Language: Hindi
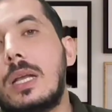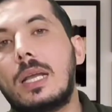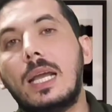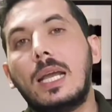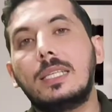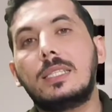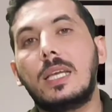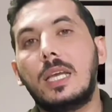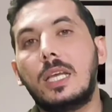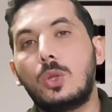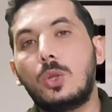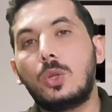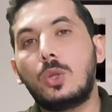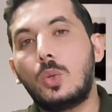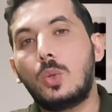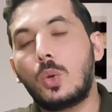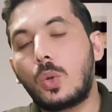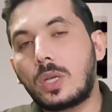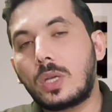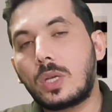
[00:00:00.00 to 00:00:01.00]
गैस इन
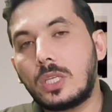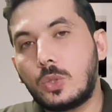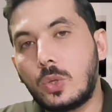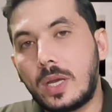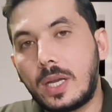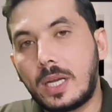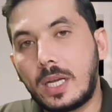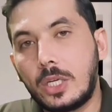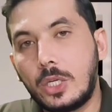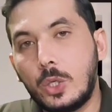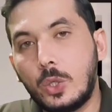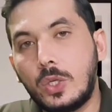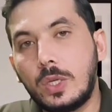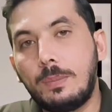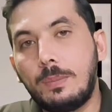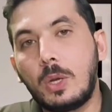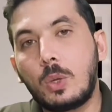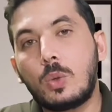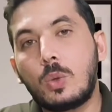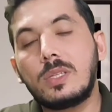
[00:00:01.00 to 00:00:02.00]
दोनों की जो है ना ड्यूटी
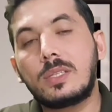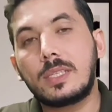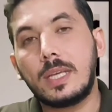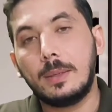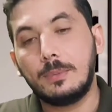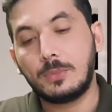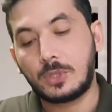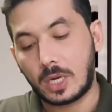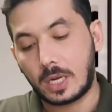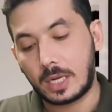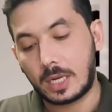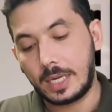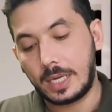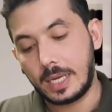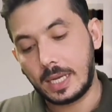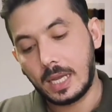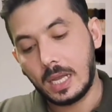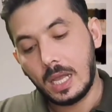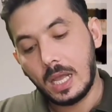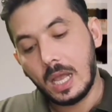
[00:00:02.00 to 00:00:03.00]
बिल्कुल सेम चल रही
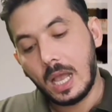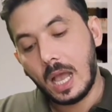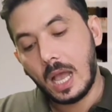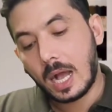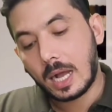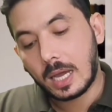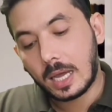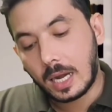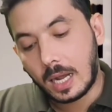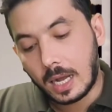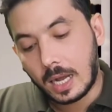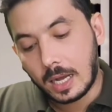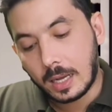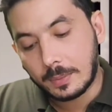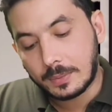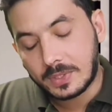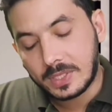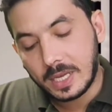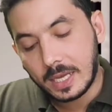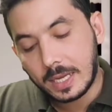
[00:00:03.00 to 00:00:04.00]
है अगर आप
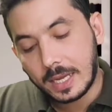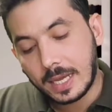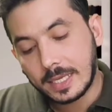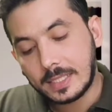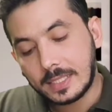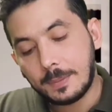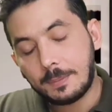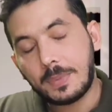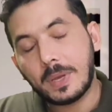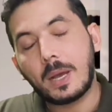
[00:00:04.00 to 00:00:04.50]
सी पे